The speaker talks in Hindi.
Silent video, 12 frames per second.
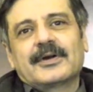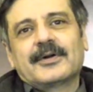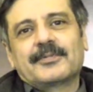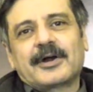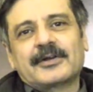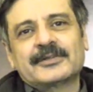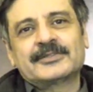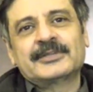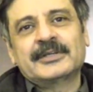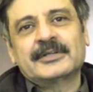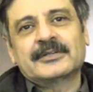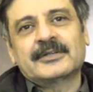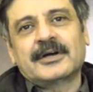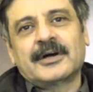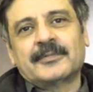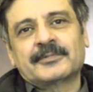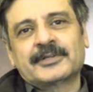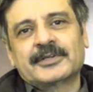अबरार रशीद
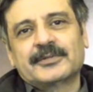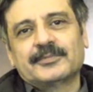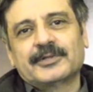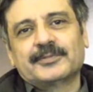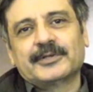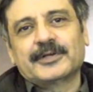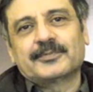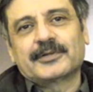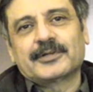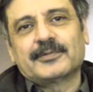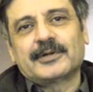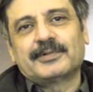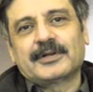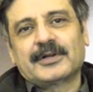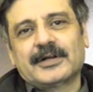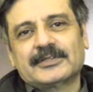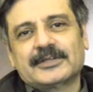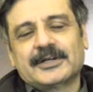आपकी खिदमत में एक मरतबा फिर
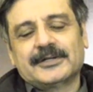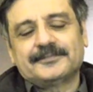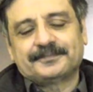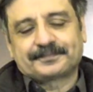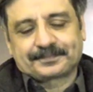हाजिर है